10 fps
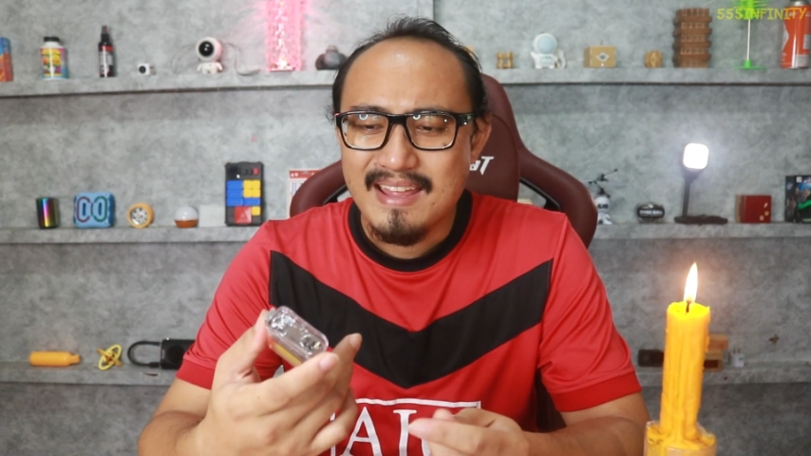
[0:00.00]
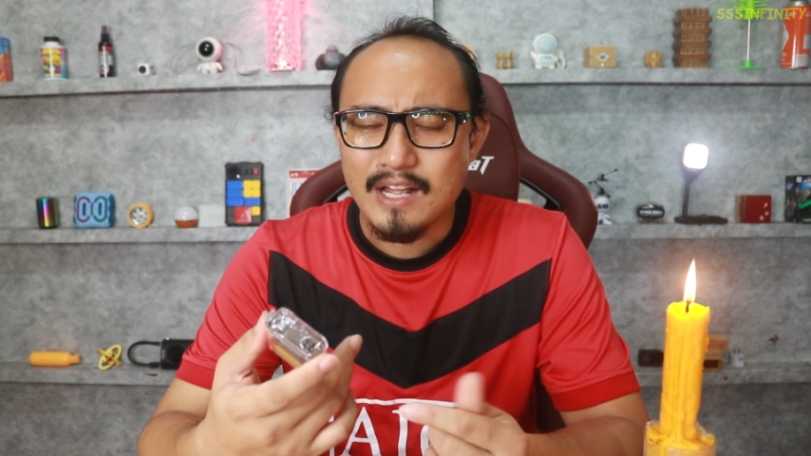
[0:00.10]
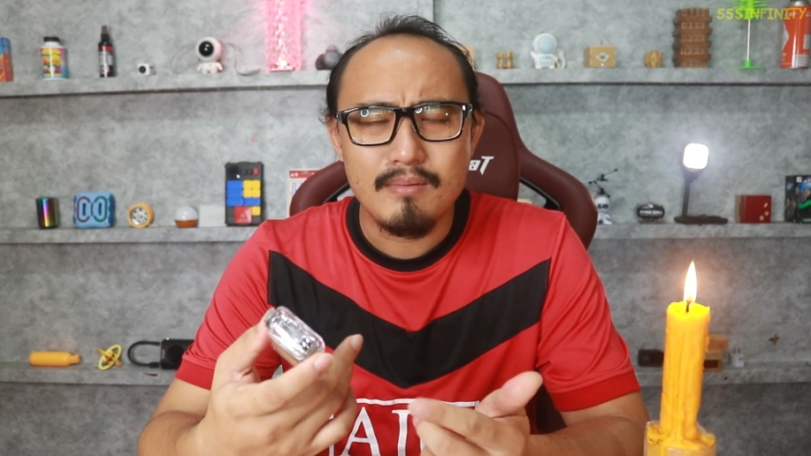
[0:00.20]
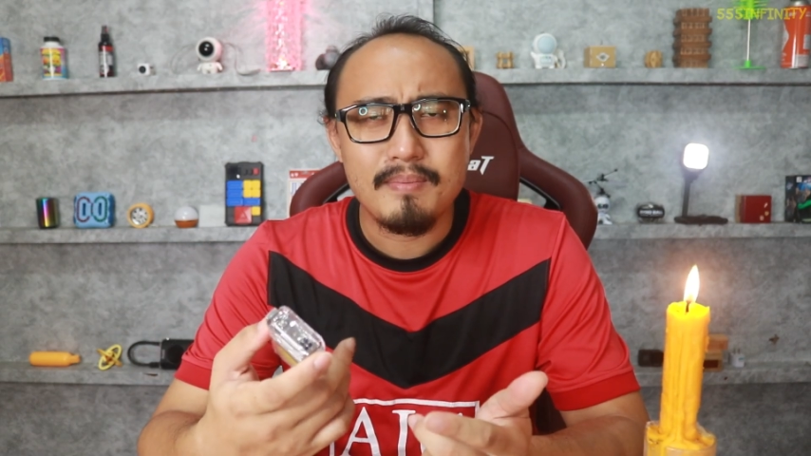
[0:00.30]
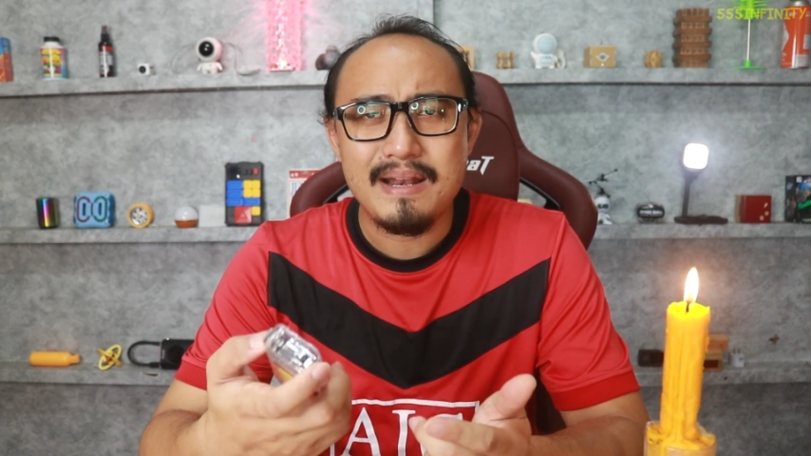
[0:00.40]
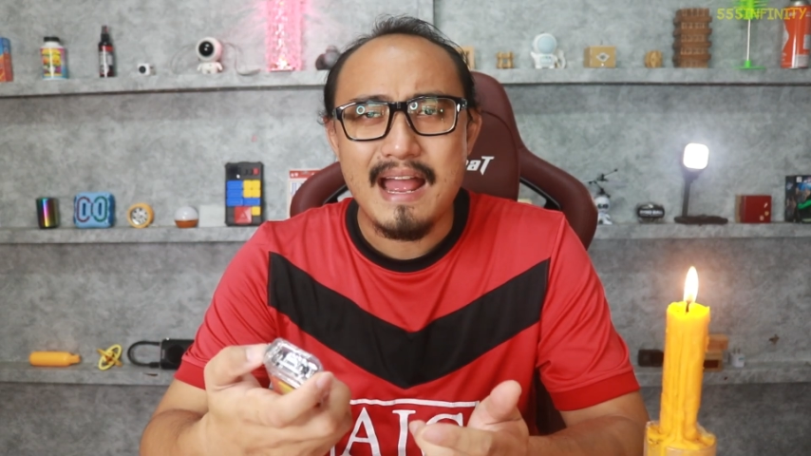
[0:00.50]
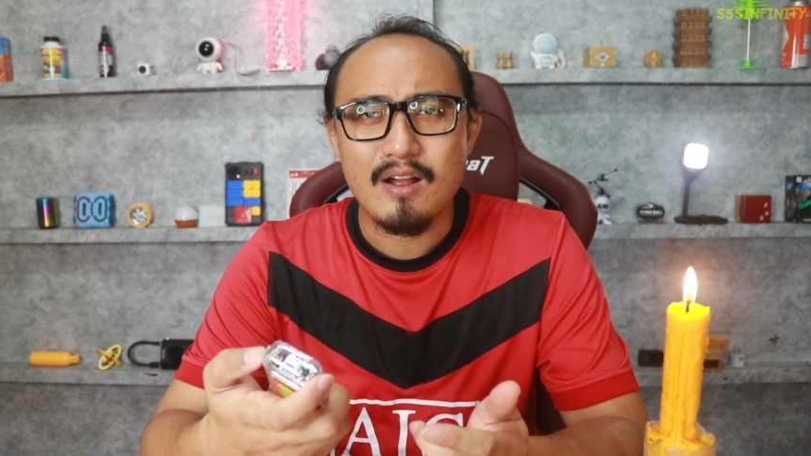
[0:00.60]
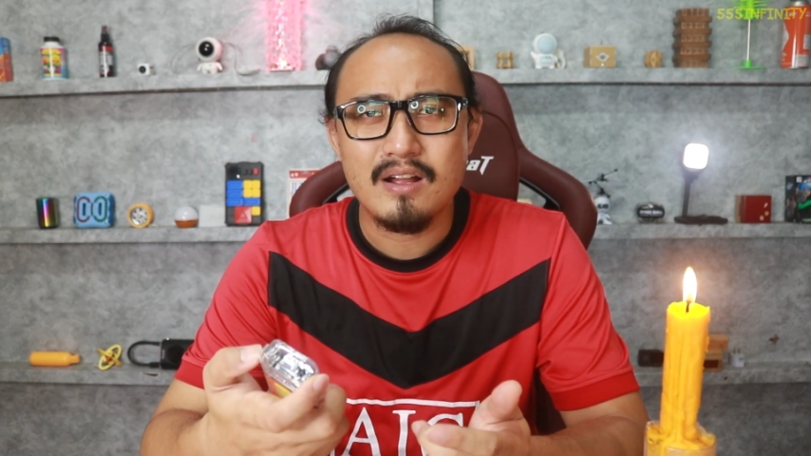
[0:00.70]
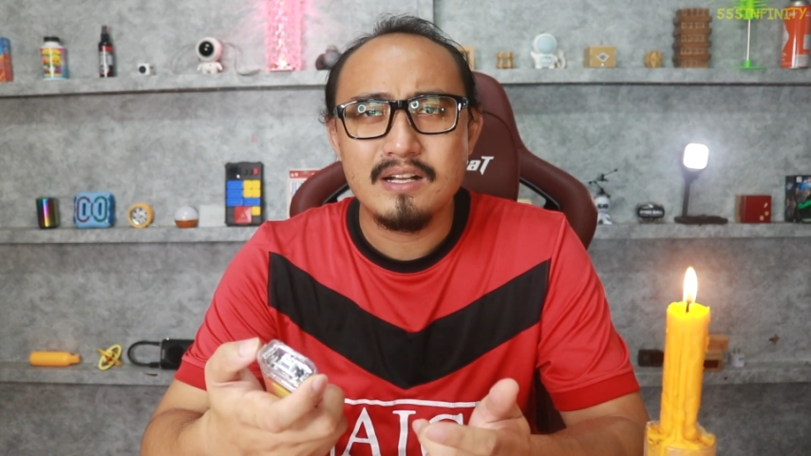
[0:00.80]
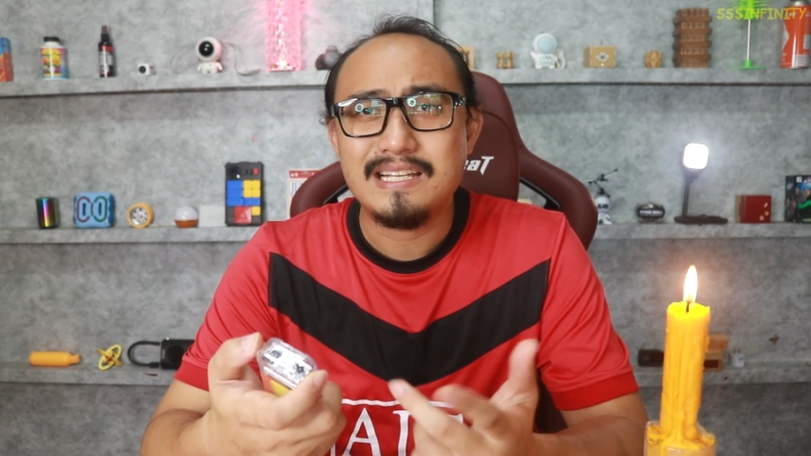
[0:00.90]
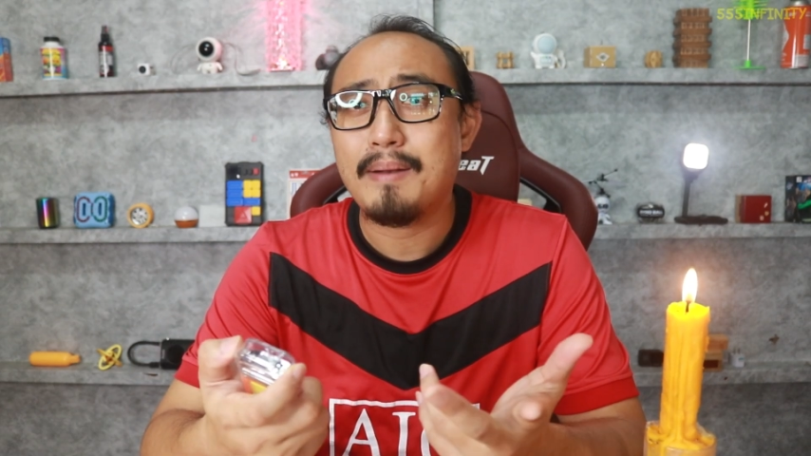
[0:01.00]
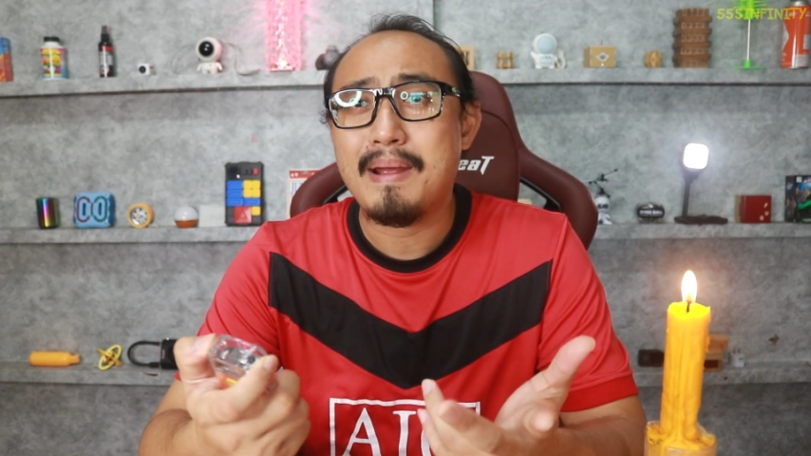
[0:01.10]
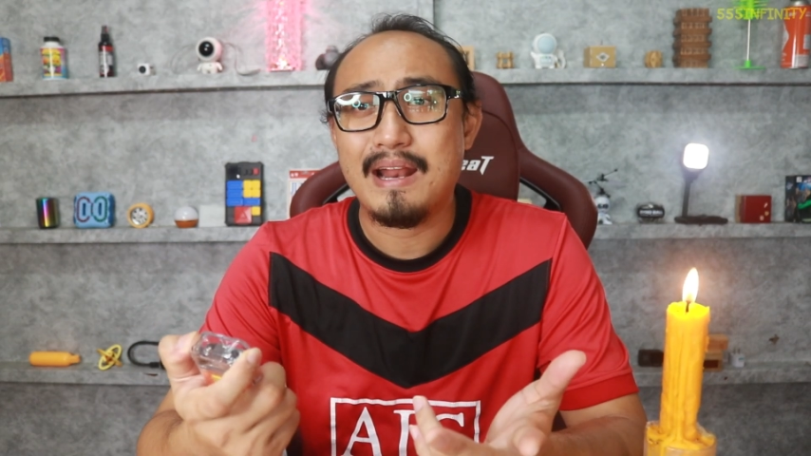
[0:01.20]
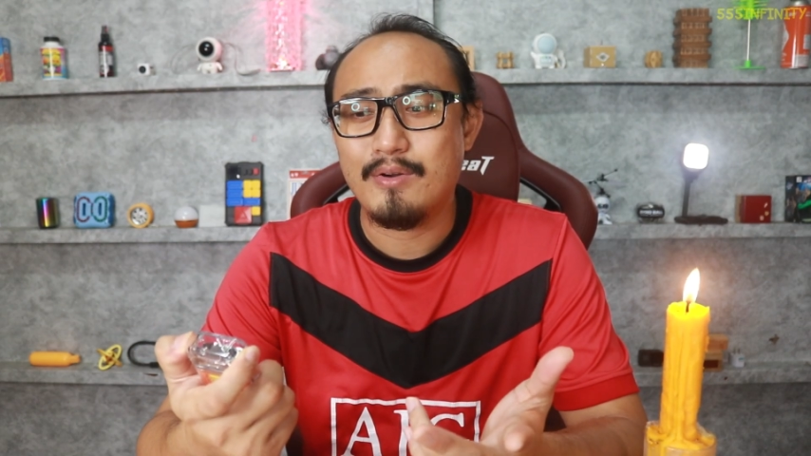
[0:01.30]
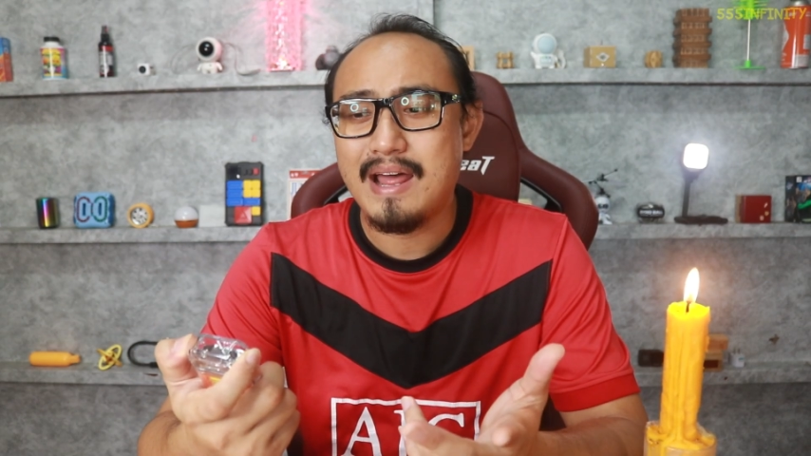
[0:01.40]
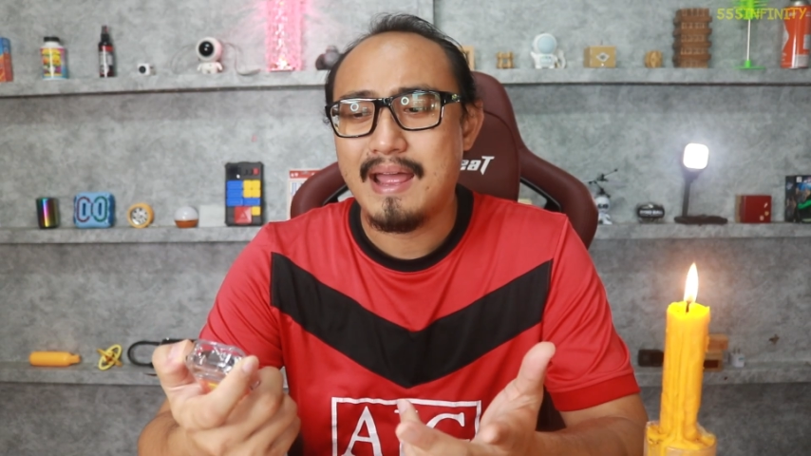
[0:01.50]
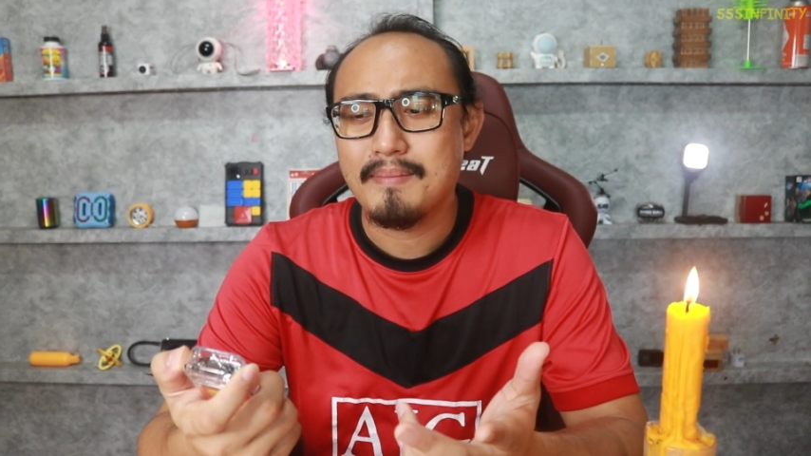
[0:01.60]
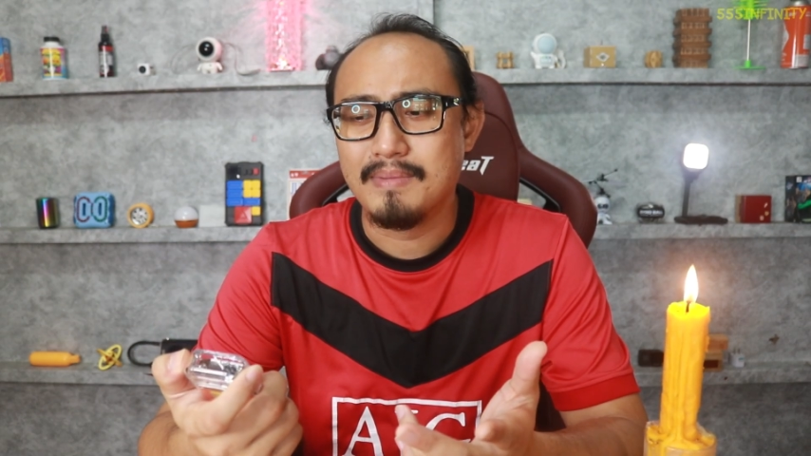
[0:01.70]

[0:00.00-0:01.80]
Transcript: แล้วก็มีปัญหาก็คือชาร์จแบตเอาได้